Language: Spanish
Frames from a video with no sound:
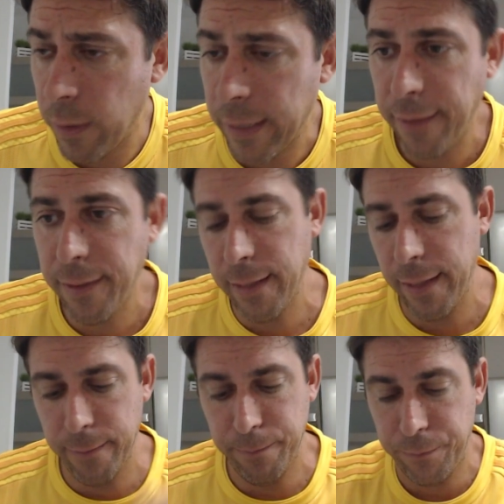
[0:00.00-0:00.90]
el Cádiz
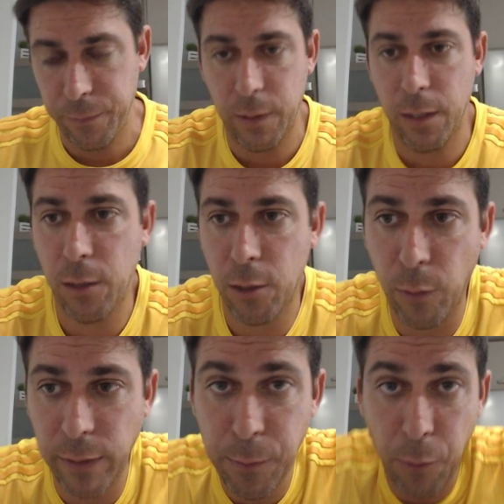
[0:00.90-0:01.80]
que como
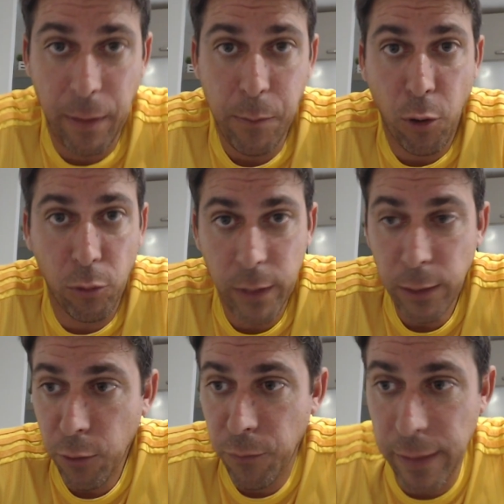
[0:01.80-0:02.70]
decimos, venimos
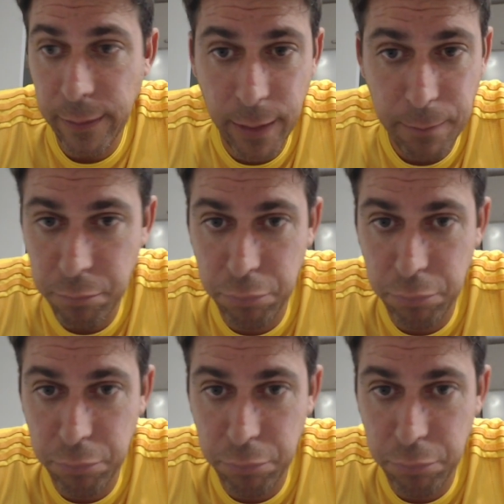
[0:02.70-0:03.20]
contentos, felices,